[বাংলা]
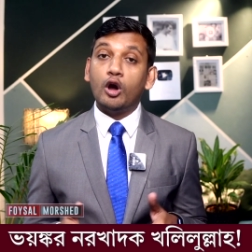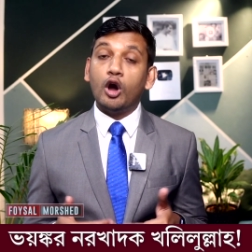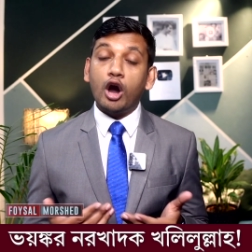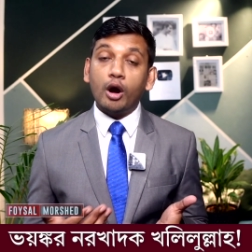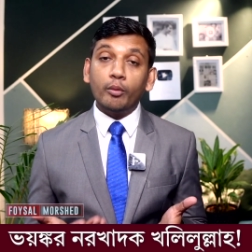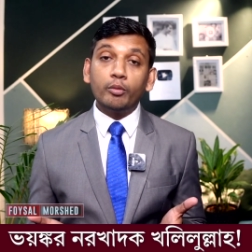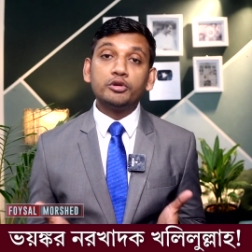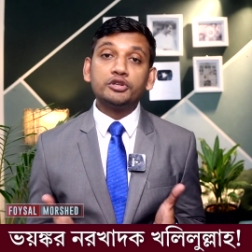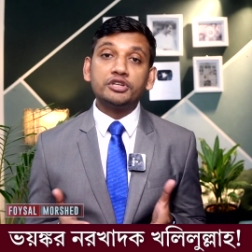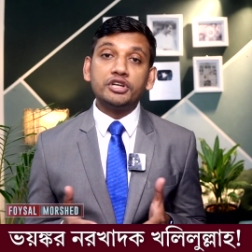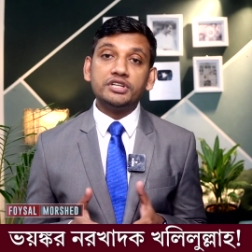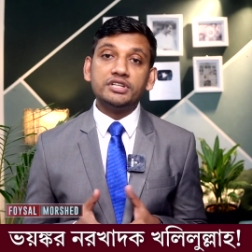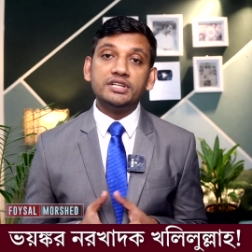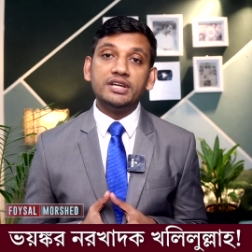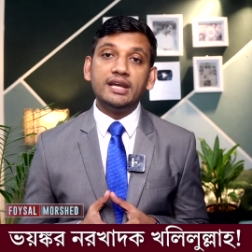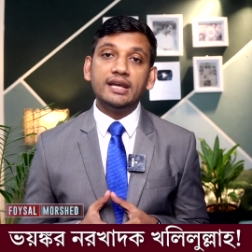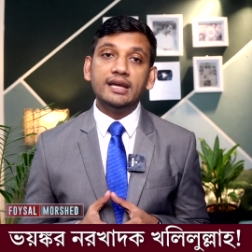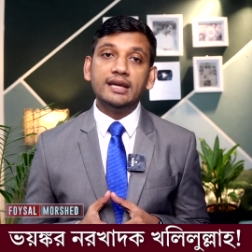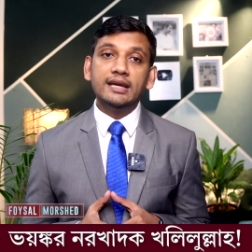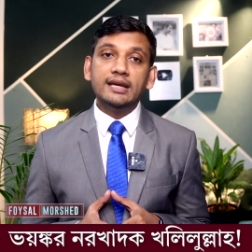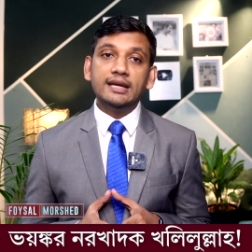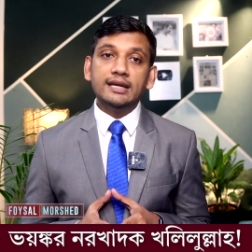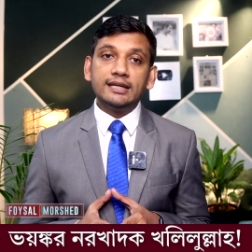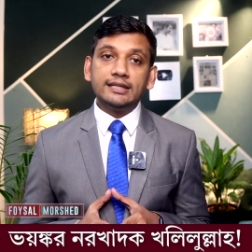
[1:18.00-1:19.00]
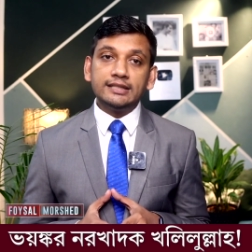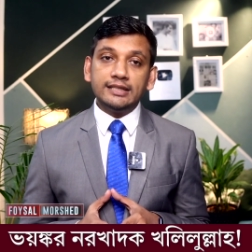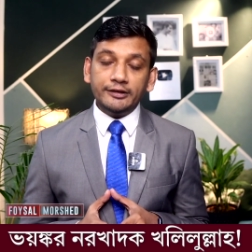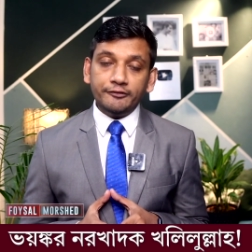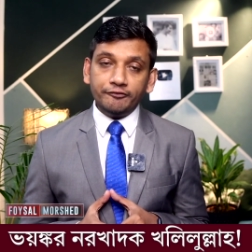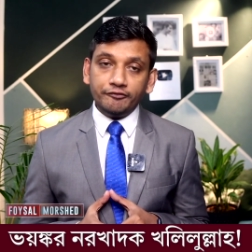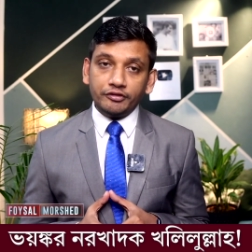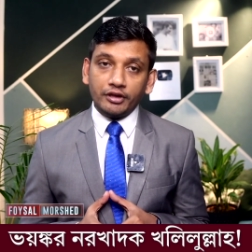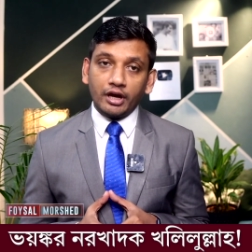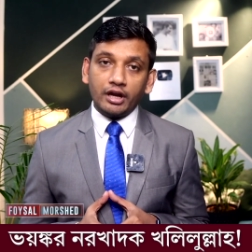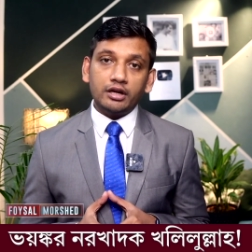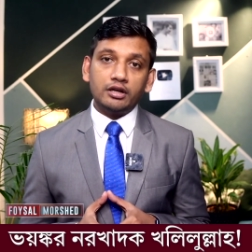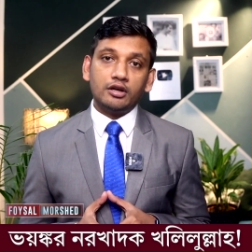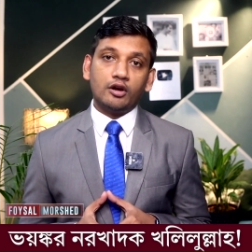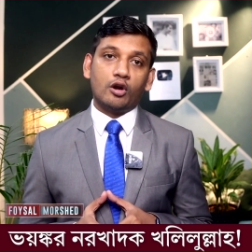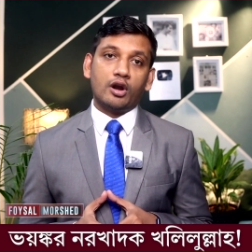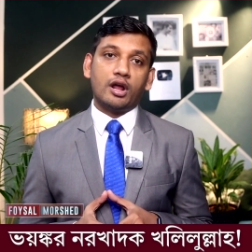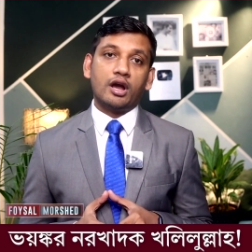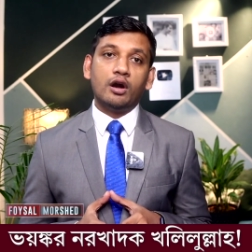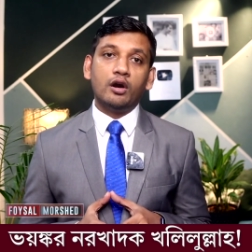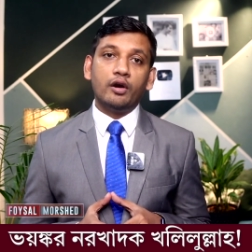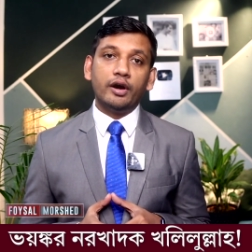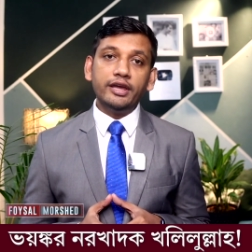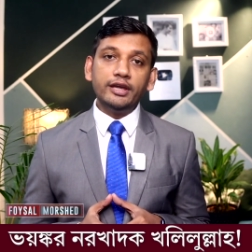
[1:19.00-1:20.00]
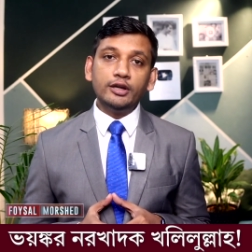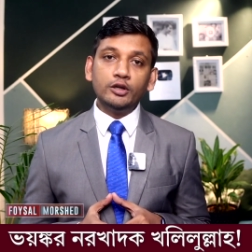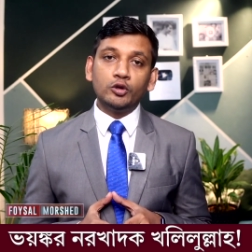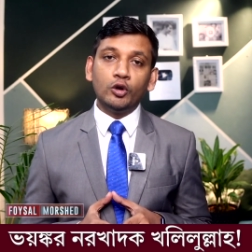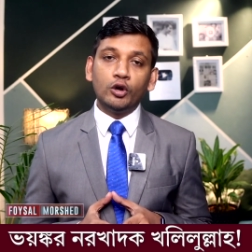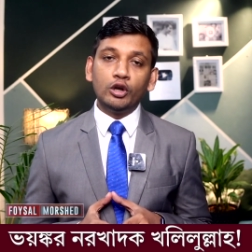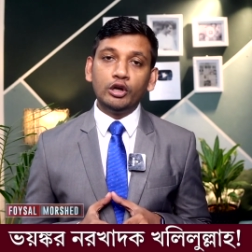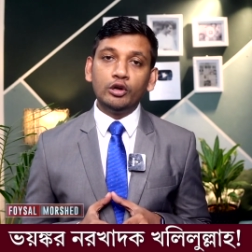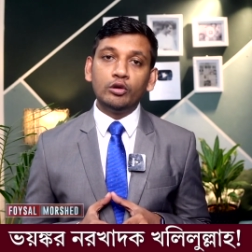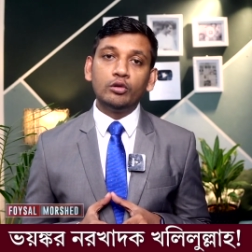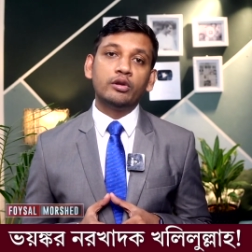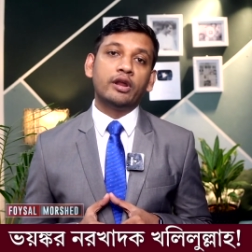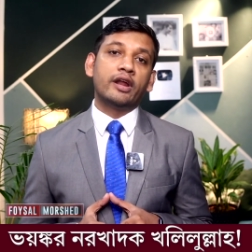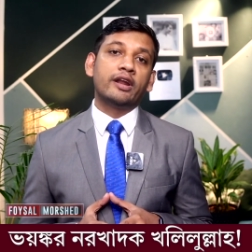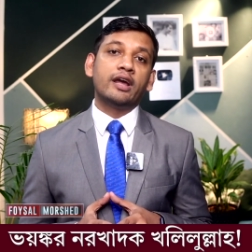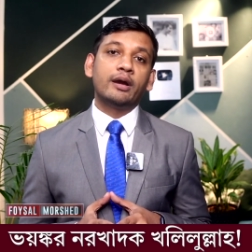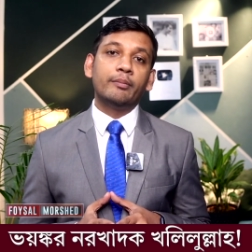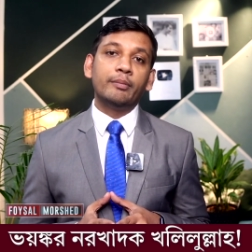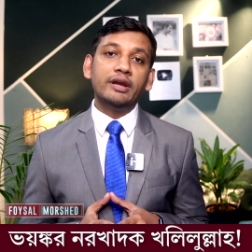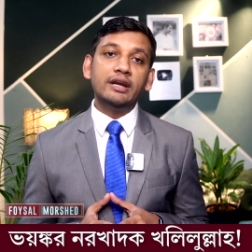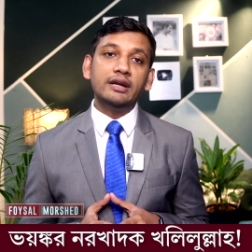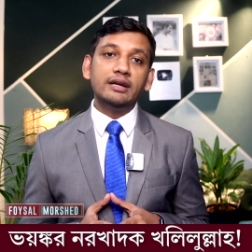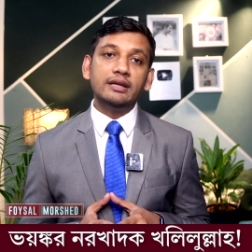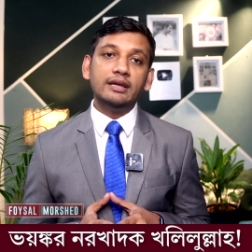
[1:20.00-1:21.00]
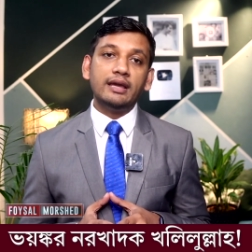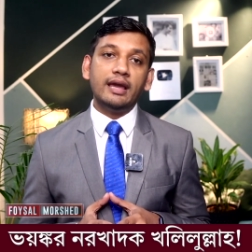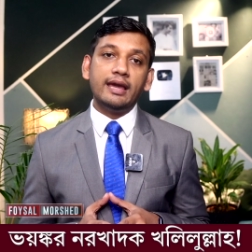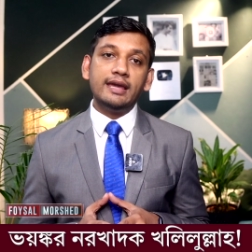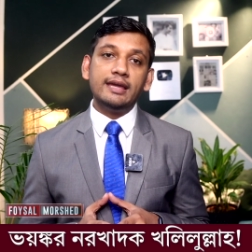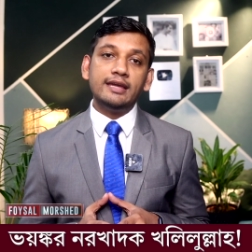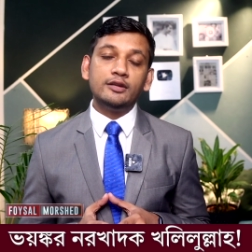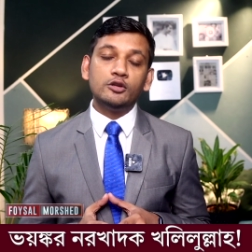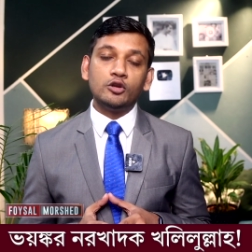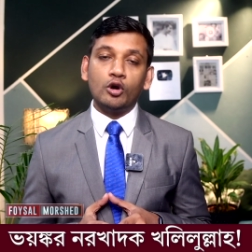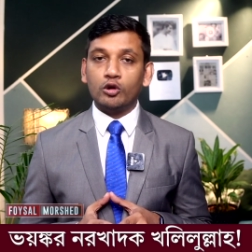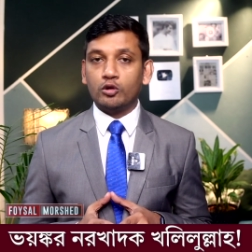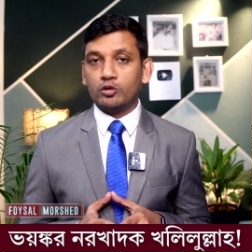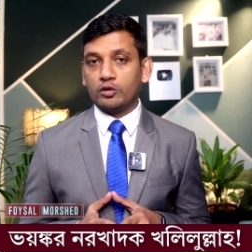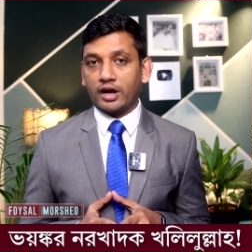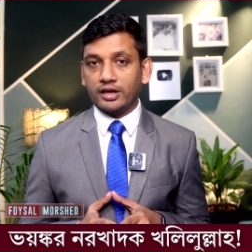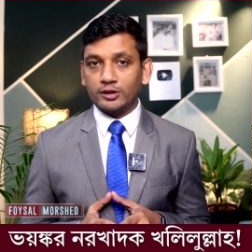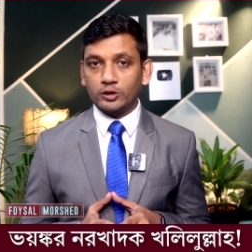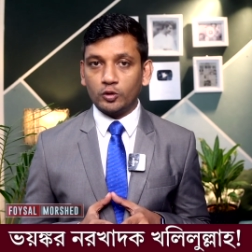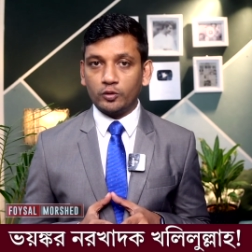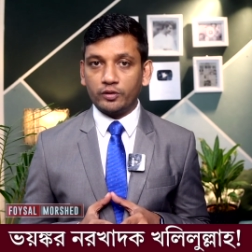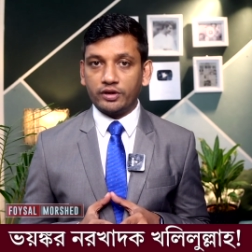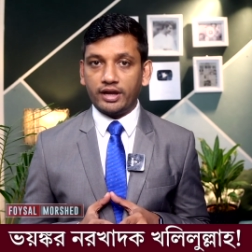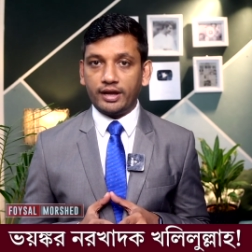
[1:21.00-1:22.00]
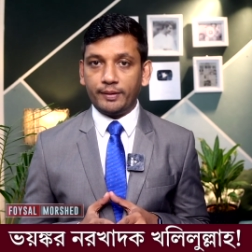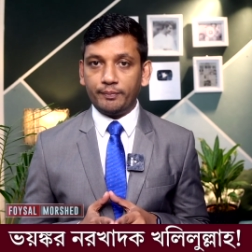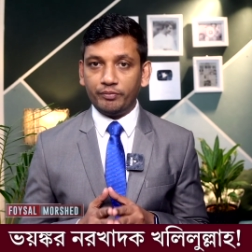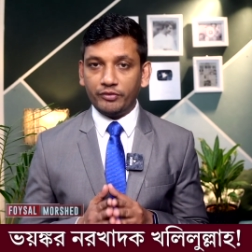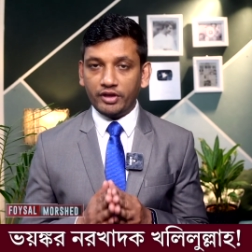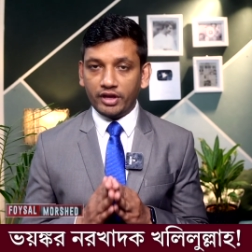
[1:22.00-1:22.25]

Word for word: অবশেষে গ্রেফতার করা হয় খলিলুল্লাহ নামের এই নরখাদককে